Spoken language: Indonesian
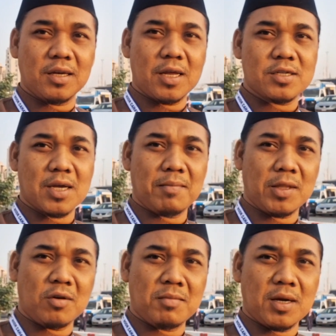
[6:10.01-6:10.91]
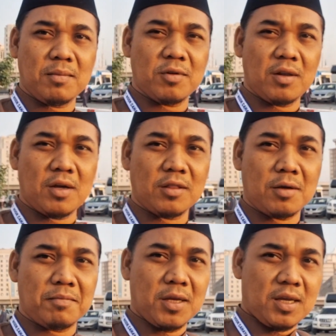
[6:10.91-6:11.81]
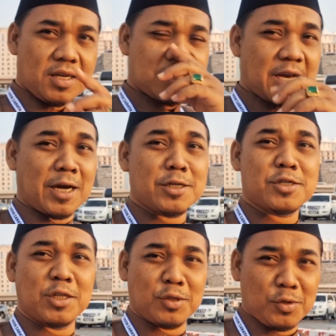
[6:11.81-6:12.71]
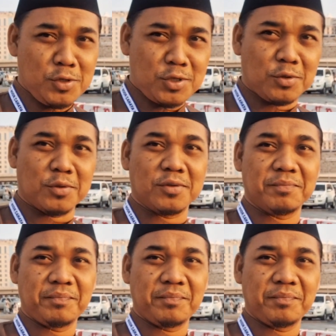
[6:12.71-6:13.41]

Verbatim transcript: dan sahabat Umar Ibn Al-Khattab sangat setuju